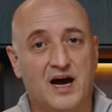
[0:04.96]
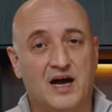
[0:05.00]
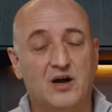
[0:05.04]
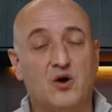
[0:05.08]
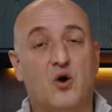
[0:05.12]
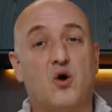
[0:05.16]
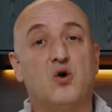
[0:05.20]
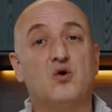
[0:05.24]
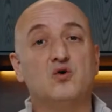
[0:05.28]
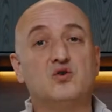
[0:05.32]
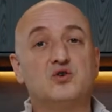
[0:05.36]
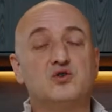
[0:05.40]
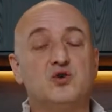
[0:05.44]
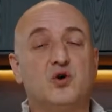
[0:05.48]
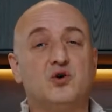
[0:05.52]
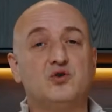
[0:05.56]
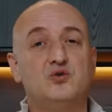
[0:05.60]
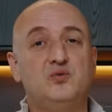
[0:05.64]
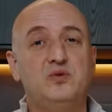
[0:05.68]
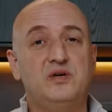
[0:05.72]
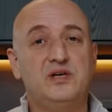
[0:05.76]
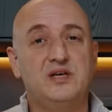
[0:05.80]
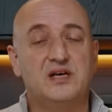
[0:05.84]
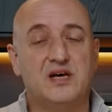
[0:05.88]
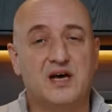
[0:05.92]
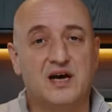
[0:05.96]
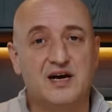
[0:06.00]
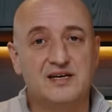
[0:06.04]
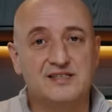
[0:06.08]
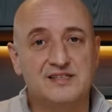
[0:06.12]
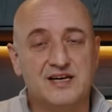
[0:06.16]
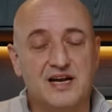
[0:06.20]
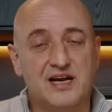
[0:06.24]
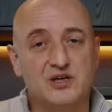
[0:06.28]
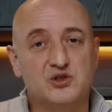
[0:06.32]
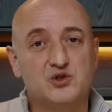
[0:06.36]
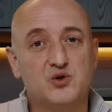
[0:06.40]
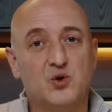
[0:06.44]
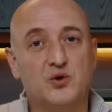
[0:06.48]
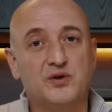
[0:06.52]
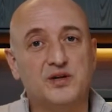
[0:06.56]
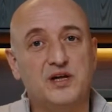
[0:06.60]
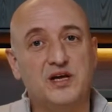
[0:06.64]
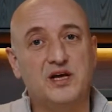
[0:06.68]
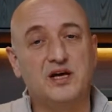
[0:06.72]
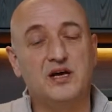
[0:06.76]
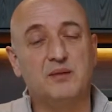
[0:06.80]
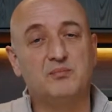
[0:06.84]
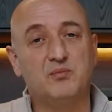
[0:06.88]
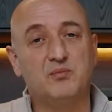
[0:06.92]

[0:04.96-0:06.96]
Alors aujourd'hui, c'est la journée